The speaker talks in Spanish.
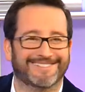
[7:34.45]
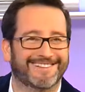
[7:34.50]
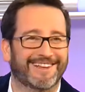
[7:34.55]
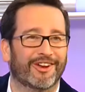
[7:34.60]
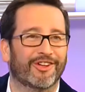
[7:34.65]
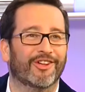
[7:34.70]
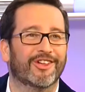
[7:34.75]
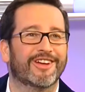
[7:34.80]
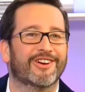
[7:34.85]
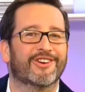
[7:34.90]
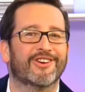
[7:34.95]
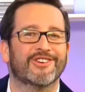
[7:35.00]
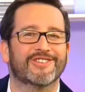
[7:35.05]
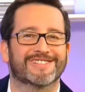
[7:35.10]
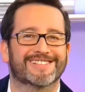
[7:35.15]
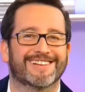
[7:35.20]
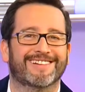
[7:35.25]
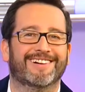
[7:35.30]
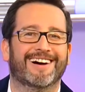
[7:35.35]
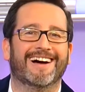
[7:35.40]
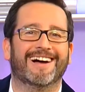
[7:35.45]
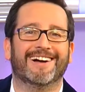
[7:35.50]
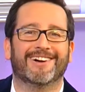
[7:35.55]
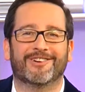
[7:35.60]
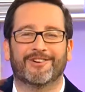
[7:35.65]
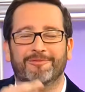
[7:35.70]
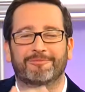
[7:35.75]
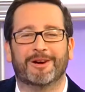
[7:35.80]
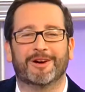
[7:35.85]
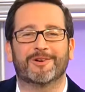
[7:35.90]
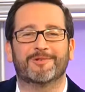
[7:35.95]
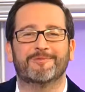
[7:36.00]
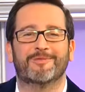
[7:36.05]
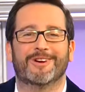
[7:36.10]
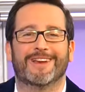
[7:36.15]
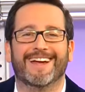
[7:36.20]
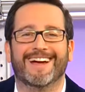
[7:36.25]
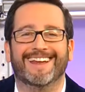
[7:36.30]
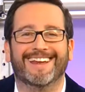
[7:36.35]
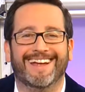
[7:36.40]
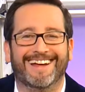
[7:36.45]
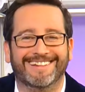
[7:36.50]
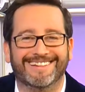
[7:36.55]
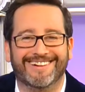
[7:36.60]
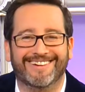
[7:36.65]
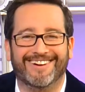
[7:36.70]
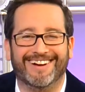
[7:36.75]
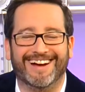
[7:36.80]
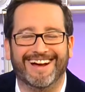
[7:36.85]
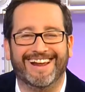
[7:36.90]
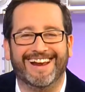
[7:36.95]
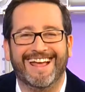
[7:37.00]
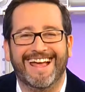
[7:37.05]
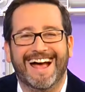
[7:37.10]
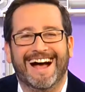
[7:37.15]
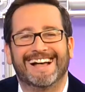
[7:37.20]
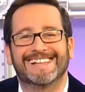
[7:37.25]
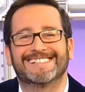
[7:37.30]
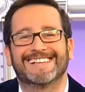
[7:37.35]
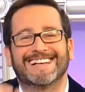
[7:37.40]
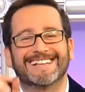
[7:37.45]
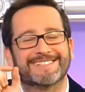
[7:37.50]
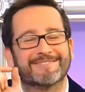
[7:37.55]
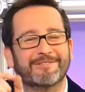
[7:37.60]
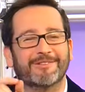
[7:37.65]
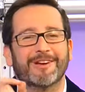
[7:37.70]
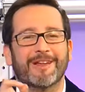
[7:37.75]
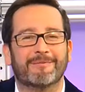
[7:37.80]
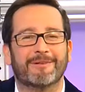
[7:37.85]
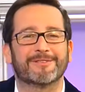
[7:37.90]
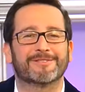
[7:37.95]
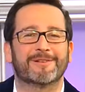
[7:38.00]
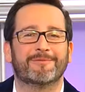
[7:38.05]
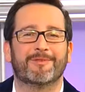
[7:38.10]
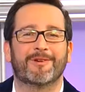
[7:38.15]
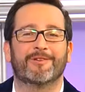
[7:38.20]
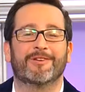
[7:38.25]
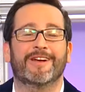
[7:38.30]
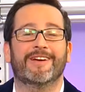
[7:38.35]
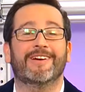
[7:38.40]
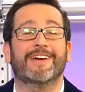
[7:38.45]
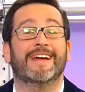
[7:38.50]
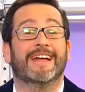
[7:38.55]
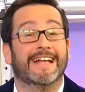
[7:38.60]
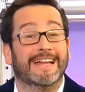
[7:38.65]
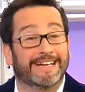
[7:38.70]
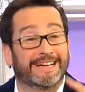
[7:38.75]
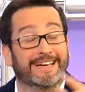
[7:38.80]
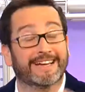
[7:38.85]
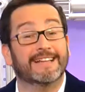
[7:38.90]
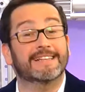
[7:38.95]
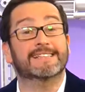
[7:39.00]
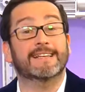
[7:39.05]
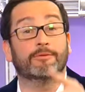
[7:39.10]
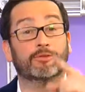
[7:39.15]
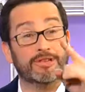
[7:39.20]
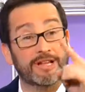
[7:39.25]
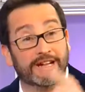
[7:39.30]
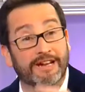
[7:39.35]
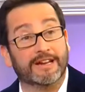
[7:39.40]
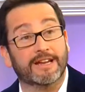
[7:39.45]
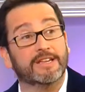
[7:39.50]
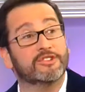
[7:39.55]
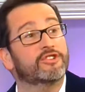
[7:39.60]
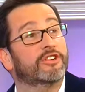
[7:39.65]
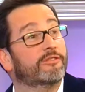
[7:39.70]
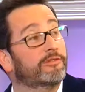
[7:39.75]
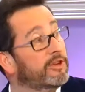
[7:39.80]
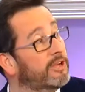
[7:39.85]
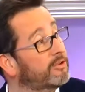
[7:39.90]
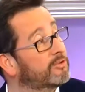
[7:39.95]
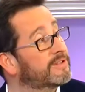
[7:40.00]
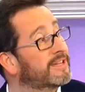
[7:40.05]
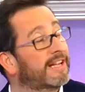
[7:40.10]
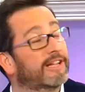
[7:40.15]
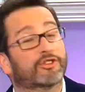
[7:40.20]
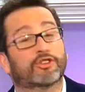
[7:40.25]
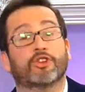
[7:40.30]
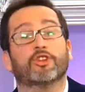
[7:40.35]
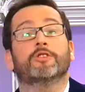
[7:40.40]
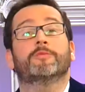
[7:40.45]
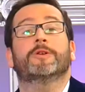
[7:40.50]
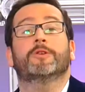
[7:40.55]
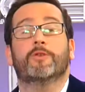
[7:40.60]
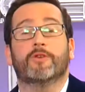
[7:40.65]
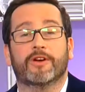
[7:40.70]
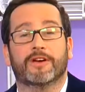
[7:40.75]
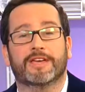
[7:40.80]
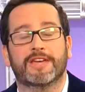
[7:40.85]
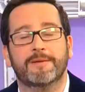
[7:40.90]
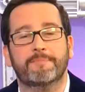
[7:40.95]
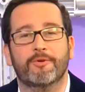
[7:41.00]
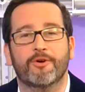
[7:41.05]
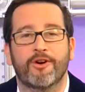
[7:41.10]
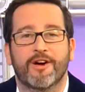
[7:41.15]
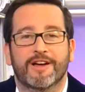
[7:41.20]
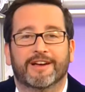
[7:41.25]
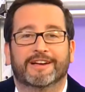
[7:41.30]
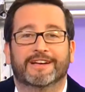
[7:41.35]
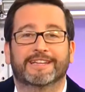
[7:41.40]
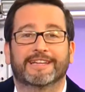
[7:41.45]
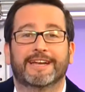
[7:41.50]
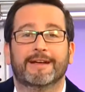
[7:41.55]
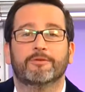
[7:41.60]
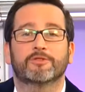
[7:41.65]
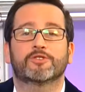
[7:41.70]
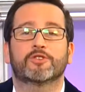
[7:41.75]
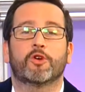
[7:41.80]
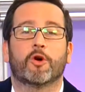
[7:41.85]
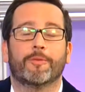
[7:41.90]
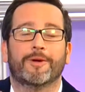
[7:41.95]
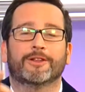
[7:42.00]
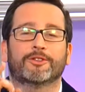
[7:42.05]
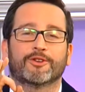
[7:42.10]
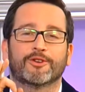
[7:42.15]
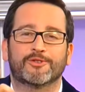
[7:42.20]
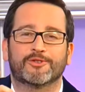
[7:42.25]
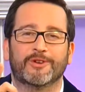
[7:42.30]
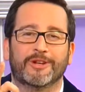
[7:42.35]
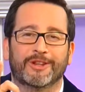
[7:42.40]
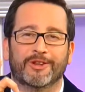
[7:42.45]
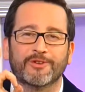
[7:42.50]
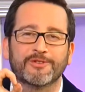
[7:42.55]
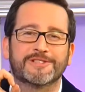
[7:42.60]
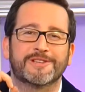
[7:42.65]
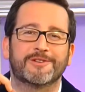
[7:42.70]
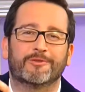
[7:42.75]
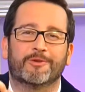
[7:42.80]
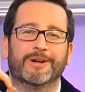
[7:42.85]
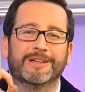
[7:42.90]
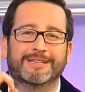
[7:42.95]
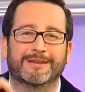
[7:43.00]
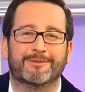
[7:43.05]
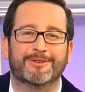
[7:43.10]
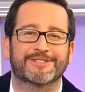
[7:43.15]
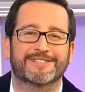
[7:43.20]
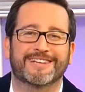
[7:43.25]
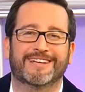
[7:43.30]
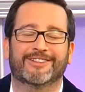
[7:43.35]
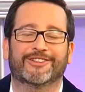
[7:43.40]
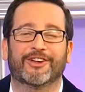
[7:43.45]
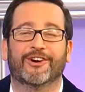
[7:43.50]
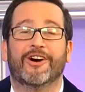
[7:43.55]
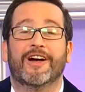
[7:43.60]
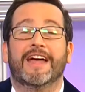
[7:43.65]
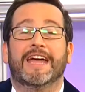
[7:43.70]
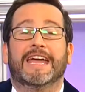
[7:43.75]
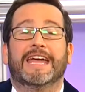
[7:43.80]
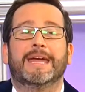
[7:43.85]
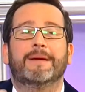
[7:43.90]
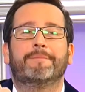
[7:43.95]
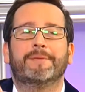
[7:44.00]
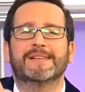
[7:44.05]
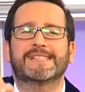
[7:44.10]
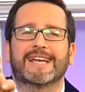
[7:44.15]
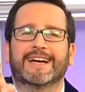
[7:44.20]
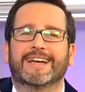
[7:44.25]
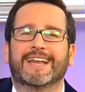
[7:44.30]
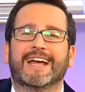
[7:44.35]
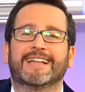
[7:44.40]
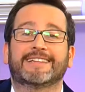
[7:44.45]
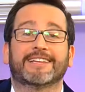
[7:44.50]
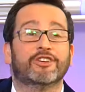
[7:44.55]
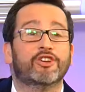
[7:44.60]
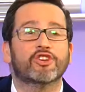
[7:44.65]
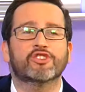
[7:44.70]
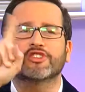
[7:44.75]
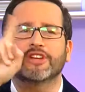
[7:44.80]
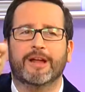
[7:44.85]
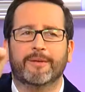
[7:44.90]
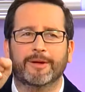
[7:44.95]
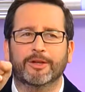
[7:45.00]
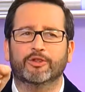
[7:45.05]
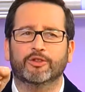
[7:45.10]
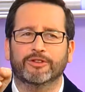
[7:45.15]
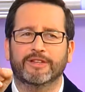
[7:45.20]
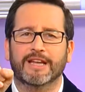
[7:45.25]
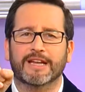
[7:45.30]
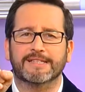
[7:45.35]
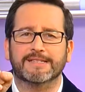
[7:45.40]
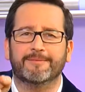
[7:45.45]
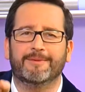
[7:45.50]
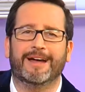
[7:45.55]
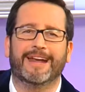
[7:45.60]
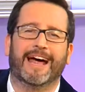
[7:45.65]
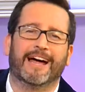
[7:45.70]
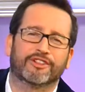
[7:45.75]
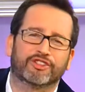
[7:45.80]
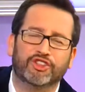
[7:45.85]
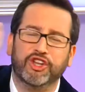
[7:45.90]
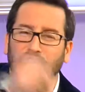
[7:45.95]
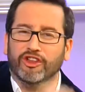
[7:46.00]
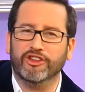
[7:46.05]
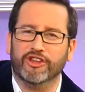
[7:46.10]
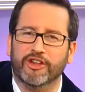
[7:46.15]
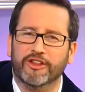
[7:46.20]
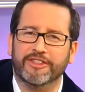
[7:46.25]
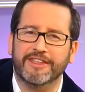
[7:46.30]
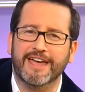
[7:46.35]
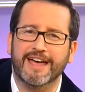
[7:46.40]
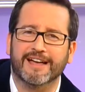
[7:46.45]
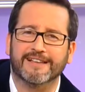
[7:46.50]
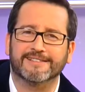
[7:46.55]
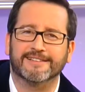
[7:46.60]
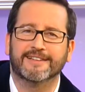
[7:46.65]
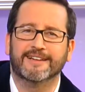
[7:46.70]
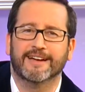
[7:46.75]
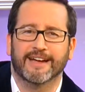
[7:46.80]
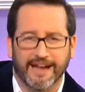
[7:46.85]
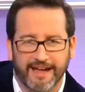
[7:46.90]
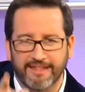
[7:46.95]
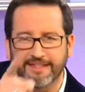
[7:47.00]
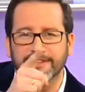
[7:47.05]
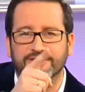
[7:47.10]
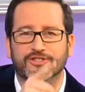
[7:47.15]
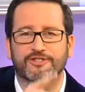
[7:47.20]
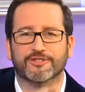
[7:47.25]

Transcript: ya lo dijo, se va con Bajo Mulián a trabajar, así que hacemos una pausa muy breve. Regresamos, ya al regreso les voy a anunciar a todo mi nuevo equipo que tenemos un aumento de sueldo 50% y piezas gratis, no solamente un día a la semana, todos los días. He dicho.